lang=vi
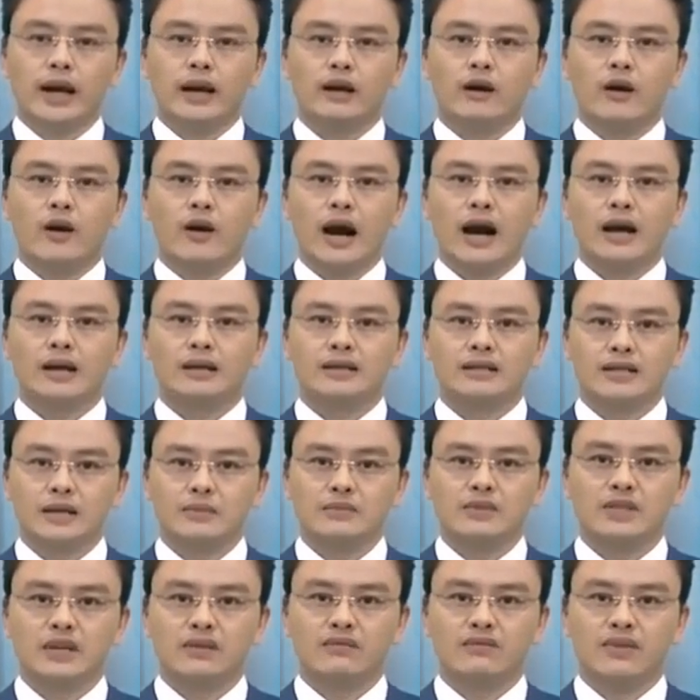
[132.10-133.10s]
đã có hàng
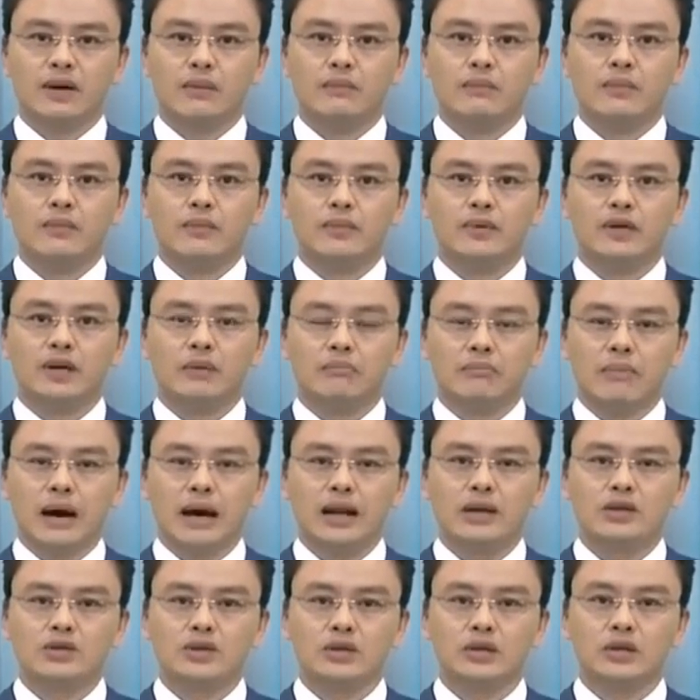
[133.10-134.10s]
trăm sản phẩm được
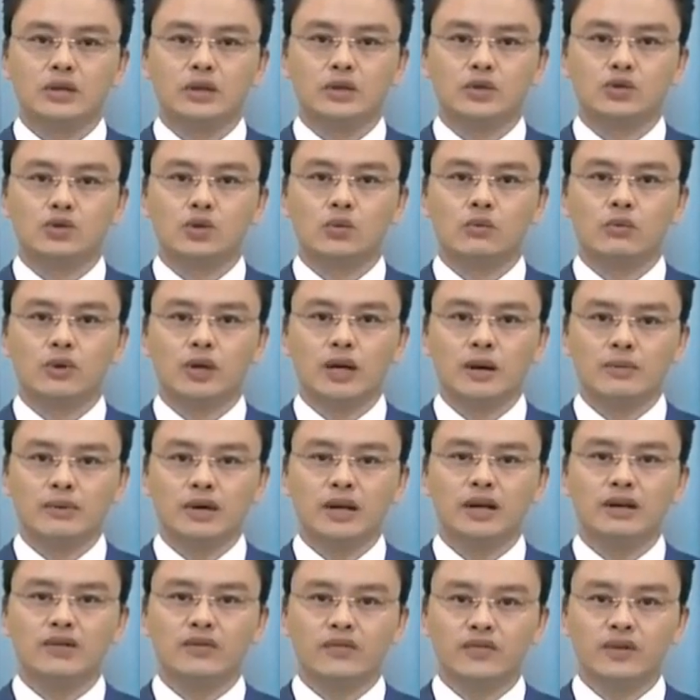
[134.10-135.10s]
bán cho người tiêu dùng
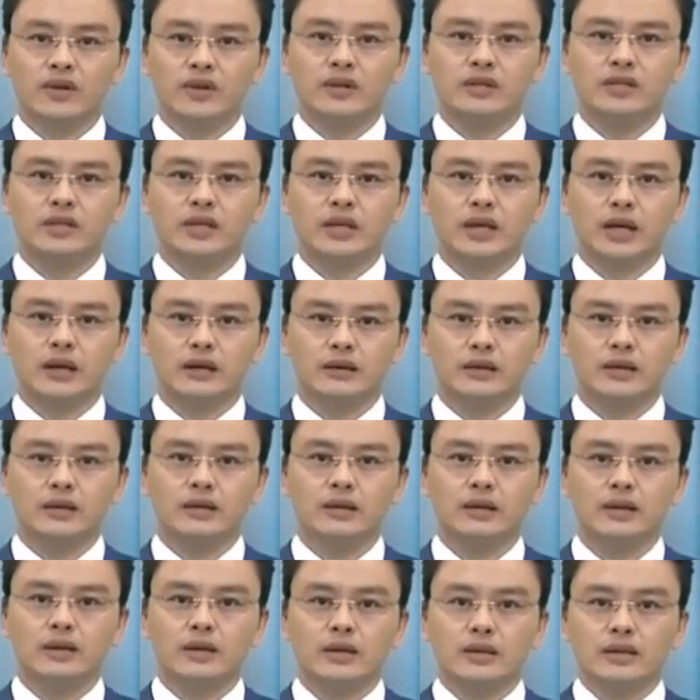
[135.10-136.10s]
khắp các địa phương trên cả
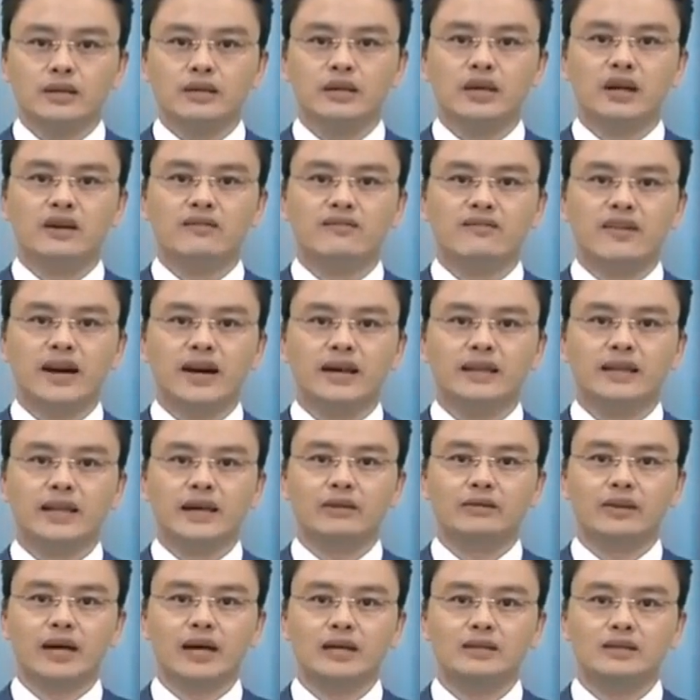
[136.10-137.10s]
nước nhờ
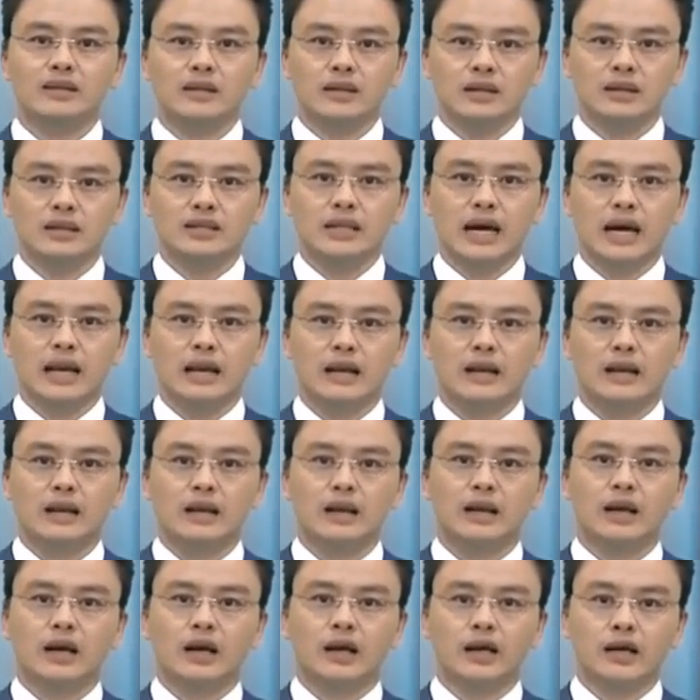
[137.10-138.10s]
vài thao tác rất đơn giản
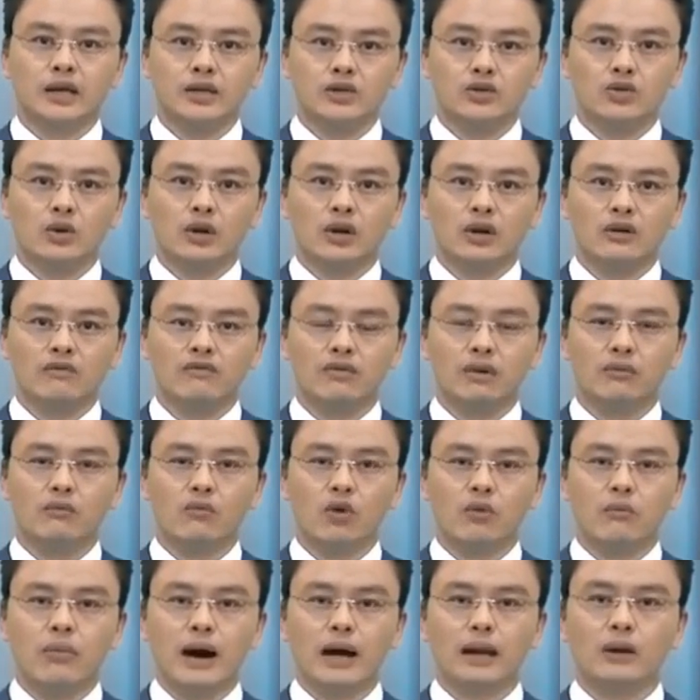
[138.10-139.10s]
là kích chuột
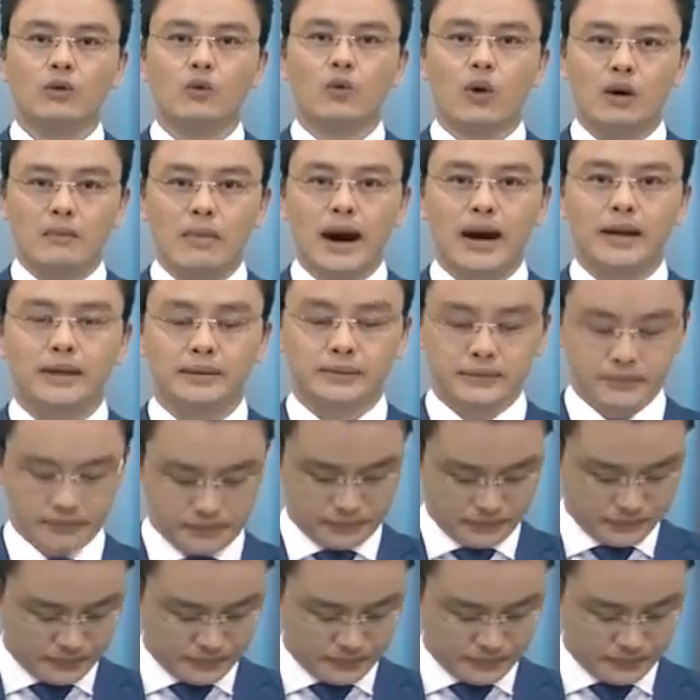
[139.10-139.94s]
và mua bán qua mạng.